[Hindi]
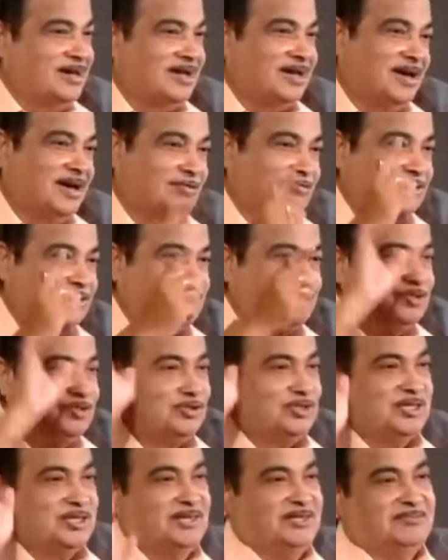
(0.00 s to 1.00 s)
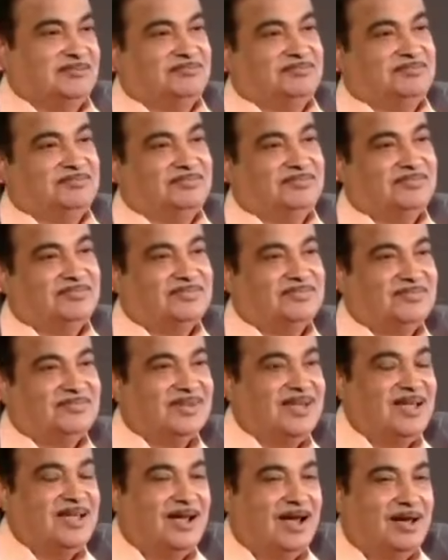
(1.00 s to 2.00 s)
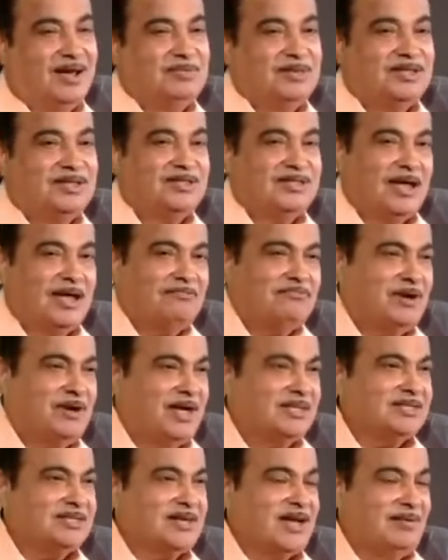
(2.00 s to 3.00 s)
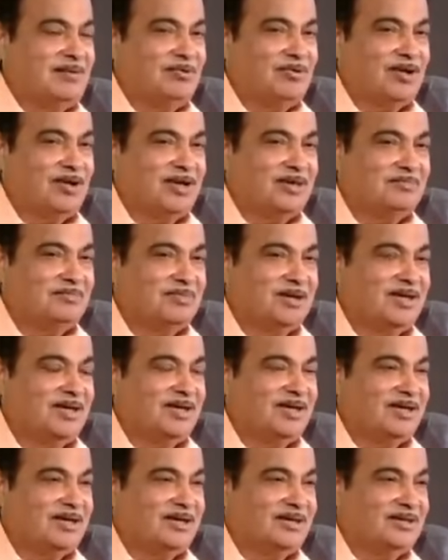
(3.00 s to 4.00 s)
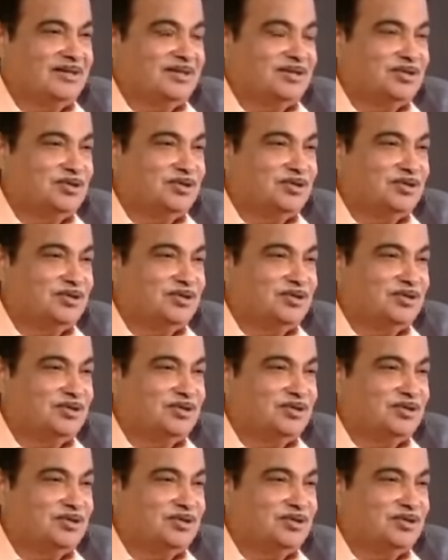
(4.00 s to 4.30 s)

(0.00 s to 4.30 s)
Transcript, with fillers: करेगा उसकी छुट्टी अब इतना फास्ट काम हो रहा है कि मैं